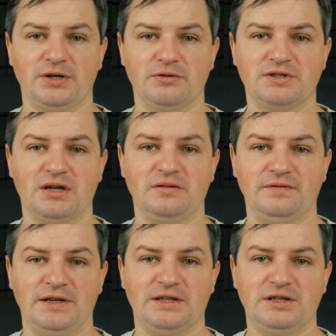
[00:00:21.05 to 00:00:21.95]

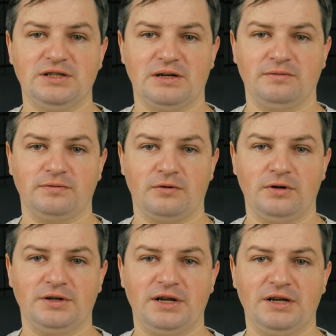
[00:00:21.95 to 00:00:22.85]
Benutzern wird nicht
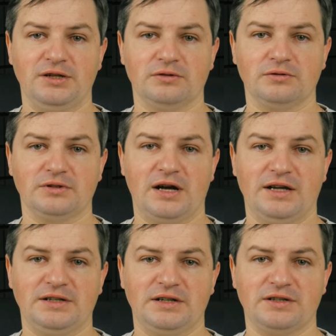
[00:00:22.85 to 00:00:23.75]
empfohlen, Änderungen
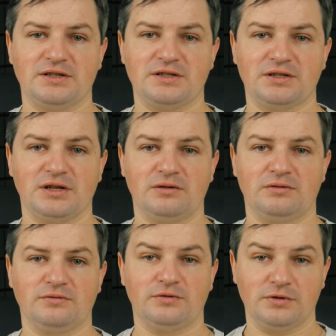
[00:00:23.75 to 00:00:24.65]
an der
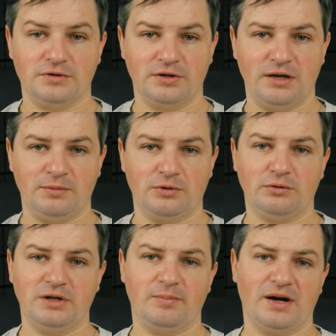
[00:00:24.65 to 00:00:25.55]
Registrierung vorzunehmen
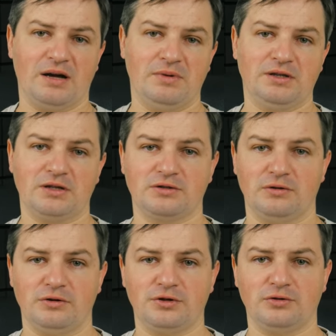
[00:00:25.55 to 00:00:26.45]
oder Parameter zu
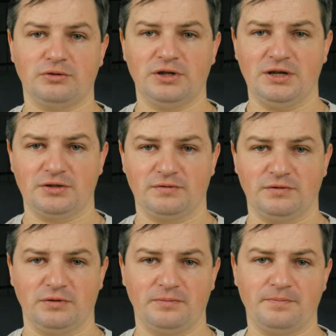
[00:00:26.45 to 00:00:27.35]
löschen oder
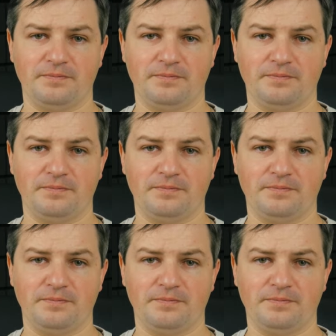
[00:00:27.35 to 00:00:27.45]
hinzufügen.